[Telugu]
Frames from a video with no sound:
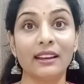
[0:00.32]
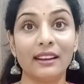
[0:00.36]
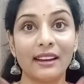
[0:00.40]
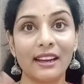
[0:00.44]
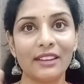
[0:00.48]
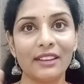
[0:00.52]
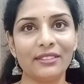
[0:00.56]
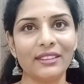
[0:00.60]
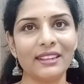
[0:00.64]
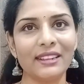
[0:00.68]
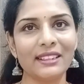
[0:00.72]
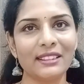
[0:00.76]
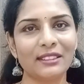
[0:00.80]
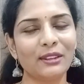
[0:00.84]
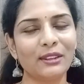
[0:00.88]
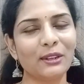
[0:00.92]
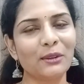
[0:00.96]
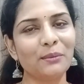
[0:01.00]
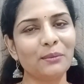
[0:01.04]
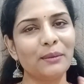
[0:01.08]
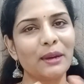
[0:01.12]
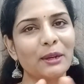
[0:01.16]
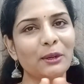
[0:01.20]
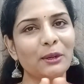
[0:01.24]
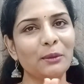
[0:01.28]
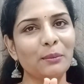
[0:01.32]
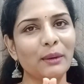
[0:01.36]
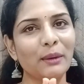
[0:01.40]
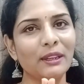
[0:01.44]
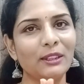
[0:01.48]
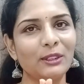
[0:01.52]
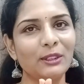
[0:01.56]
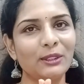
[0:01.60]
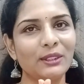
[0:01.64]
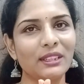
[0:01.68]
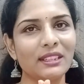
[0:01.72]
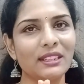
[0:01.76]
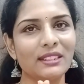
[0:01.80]
హాయ్ ఫ్రెండ్స్ వెల్కమ్ బ్యాక్ టు మై
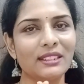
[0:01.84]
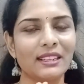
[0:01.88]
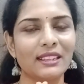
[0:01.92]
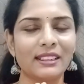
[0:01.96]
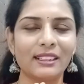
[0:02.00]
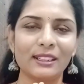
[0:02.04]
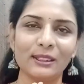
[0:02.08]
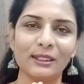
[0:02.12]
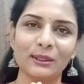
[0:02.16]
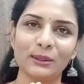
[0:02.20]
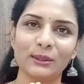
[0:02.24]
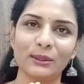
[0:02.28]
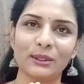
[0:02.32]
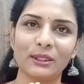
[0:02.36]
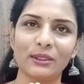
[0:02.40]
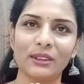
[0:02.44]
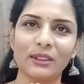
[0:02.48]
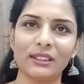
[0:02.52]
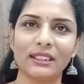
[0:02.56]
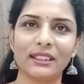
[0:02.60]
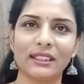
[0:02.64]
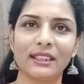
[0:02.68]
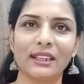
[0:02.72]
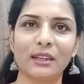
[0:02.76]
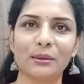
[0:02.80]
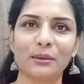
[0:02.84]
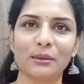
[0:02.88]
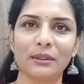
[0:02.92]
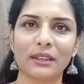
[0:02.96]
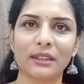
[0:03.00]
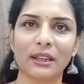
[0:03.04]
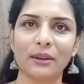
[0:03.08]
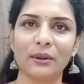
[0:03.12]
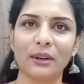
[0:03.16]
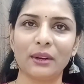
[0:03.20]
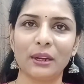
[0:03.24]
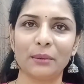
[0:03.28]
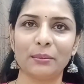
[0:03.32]
దృశ్యాస్ ఛానల్ చూసిన వాళ్ళందరికీ
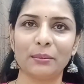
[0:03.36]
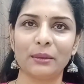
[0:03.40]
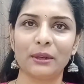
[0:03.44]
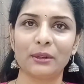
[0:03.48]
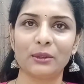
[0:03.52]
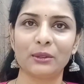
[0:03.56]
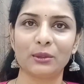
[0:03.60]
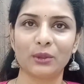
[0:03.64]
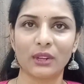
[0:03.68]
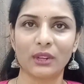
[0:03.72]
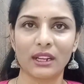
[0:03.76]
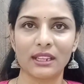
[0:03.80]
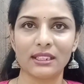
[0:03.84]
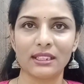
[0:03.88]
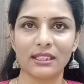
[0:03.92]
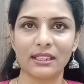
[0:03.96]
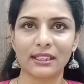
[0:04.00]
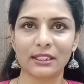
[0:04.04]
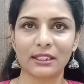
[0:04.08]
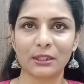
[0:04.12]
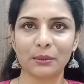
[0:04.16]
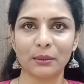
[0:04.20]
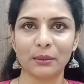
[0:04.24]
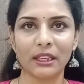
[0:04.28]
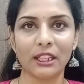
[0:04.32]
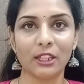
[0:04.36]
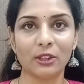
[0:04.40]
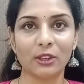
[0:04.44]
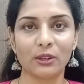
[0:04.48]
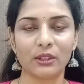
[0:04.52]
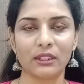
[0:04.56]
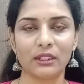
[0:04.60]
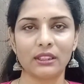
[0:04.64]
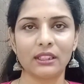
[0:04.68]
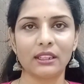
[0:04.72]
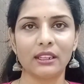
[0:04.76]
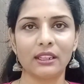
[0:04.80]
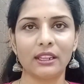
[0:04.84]
నమస్కారం నా పేరు స్వరాజలక్ష్మి ఈ
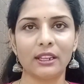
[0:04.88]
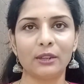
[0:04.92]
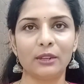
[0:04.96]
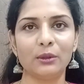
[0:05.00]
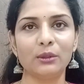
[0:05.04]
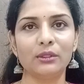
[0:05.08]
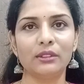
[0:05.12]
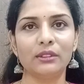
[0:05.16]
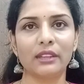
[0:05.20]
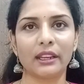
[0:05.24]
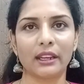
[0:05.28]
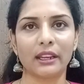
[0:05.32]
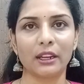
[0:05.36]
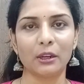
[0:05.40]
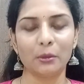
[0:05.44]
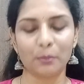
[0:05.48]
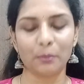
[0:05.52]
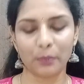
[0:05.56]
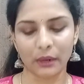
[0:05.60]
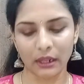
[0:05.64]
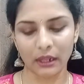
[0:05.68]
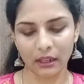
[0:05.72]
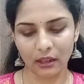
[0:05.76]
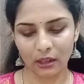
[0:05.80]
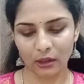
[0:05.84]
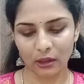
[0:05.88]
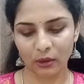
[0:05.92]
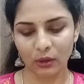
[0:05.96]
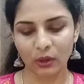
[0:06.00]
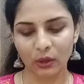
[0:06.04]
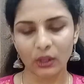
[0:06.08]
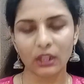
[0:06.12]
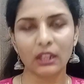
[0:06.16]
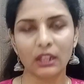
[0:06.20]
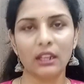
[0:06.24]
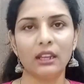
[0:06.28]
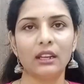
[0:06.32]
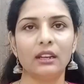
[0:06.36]
ఈరోజు అయితే నేను సెకండ్ పార్ట్లో
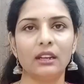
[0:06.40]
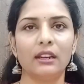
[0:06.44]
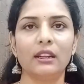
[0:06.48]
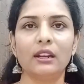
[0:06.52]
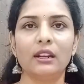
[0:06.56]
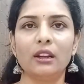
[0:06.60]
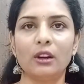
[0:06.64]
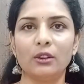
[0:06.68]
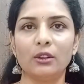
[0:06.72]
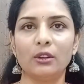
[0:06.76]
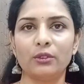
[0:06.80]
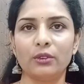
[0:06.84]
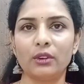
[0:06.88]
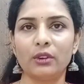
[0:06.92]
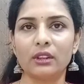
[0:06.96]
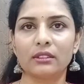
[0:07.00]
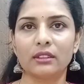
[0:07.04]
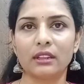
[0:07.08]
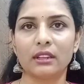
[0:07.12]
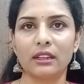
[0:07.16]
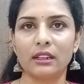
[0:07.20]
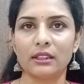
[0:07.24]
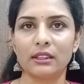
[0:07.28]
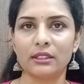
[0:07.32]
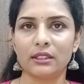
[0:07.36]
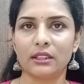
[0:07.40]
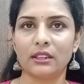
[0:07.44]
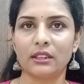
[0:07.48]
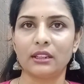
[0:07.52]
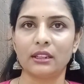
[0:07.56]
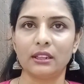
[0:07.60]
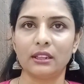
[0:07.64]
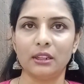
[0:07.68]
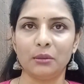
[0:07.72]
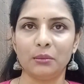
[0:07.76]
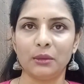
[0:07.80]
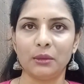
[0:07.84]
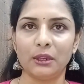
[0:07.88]
నా లాంగ్ ఫ్రాక్స్ కలెక్షన్
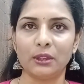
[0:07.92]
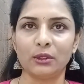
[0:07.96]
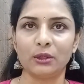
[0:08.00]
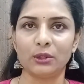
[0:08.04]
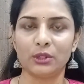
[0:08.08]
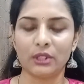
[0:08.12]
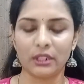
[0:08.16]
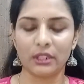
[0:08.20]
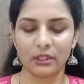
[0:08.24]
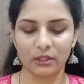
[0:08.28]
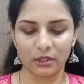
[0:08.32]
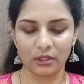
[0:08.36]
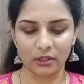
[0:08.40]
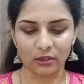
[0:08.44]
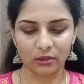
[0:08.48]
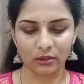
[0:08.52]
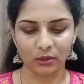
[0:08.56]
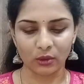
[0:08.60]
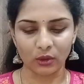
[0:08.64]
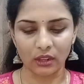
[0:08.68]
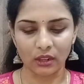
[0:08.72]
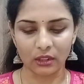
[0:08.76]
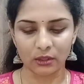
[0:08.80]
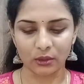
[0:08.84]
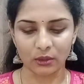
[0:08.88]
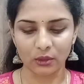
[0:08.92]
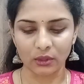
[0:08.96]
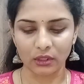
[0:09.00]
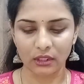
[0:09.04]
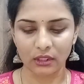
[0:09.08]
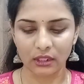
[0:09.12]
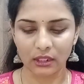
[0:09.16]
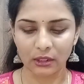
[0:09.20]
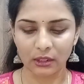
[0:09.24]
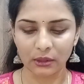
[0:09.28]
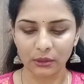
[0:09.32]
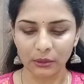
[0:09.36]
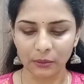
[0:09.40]
అన్ని మీతో షేర్
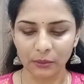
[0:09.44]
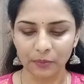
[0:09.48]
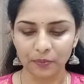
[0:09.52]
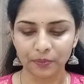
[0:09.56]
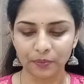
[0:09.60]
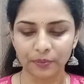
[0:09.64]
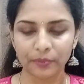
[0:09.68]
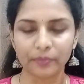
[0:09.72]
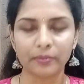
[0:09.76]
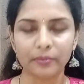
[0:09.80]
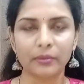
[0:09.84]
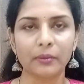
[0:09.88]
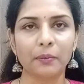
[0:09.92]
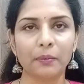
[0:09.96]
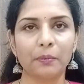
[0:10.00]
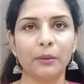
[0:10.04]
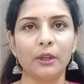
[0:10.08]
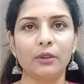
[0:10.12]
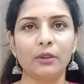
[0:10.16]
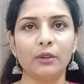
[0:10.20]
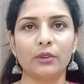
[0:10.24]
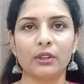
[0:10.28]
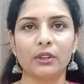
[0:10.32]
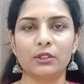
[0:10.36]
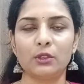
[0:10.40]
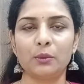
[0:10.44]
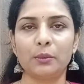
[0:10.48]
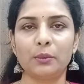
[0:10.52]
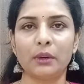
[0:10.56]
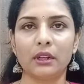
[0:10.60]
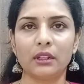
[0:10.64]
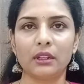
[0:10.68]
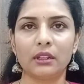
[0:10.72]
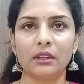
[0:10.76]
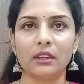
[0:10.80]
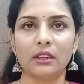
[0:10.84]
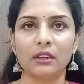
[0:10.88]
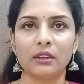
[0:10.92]
చేసుకోవాలనుకుంటున్నాను మీరు ఫస్ట్
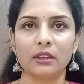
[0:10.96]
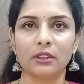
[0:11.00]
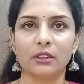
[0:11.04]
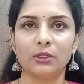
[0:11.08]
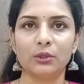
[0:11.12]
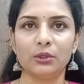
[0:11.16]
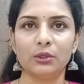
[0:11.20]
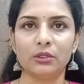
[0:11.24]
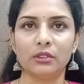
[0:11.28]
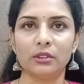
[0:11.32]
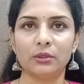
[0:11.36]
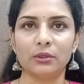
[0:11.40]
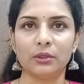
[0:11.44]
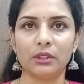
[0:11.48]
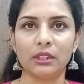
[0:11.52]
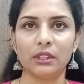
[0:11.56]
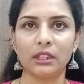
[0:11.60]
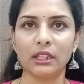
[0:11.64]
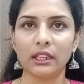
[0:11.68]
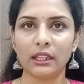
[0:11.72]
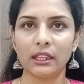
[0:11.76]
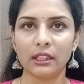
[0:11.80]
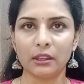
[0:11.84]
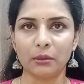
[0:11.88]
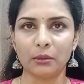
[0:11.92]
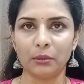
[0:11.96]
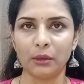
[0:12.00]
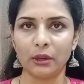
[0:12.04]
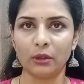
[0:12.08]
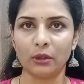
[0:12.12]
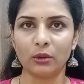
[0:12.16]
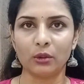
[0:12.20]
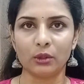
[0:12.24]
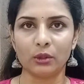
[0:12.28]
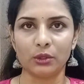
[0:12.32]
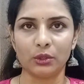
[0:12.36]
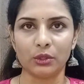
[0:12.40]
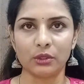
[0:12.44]
పార్ట్ కనుక చూసి ఉంటే ఇది
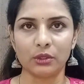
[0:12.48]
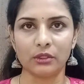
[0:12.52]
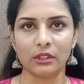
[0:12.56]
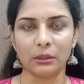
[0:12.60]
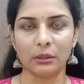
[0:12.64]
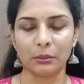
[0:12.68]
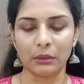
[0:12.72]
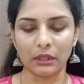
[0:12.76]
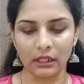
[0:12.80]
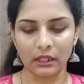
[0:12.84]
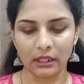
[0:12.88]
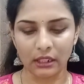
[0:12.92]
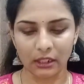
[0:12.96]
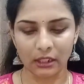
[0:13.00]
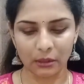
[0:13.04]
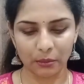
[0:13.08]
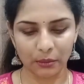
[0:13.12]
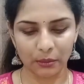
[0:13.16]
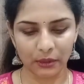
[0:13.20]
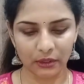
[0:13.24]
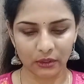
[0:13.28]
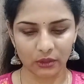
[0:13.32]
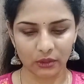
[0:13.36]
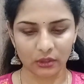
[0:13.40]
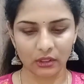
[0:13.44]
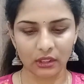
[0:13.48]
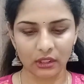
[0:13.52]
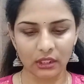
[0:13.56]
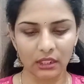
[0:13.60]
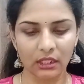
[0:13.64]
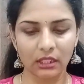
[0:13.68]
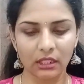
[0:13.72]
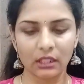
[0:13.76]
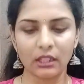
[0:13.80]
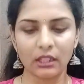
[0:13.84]
మీకు కొంచెం సిమిలర్గా అనిపిస్తుంది